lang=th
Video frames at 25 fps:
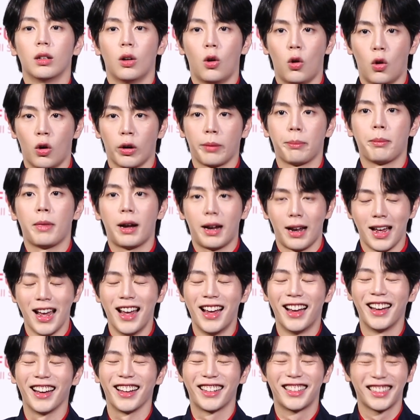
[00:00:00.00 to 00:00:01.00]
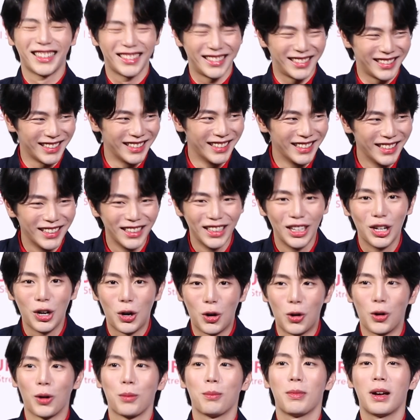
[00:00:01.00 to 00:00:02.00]
โหดมาก
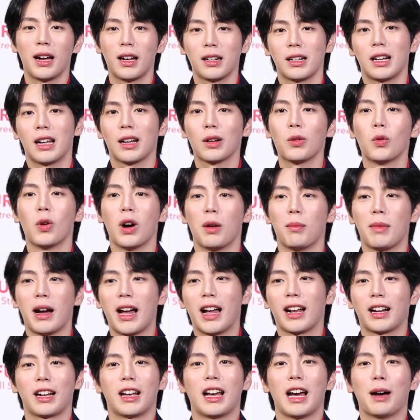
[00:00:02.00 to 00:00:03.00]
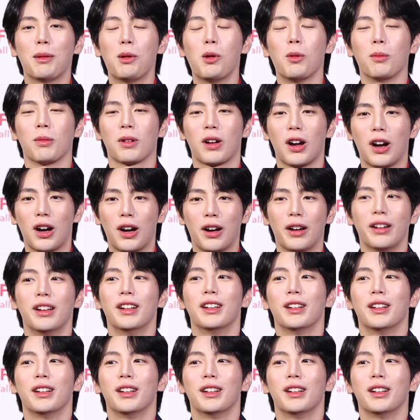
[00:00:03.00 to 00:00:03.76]
โหดมากน่ากลัวมากนะครับ ผมก็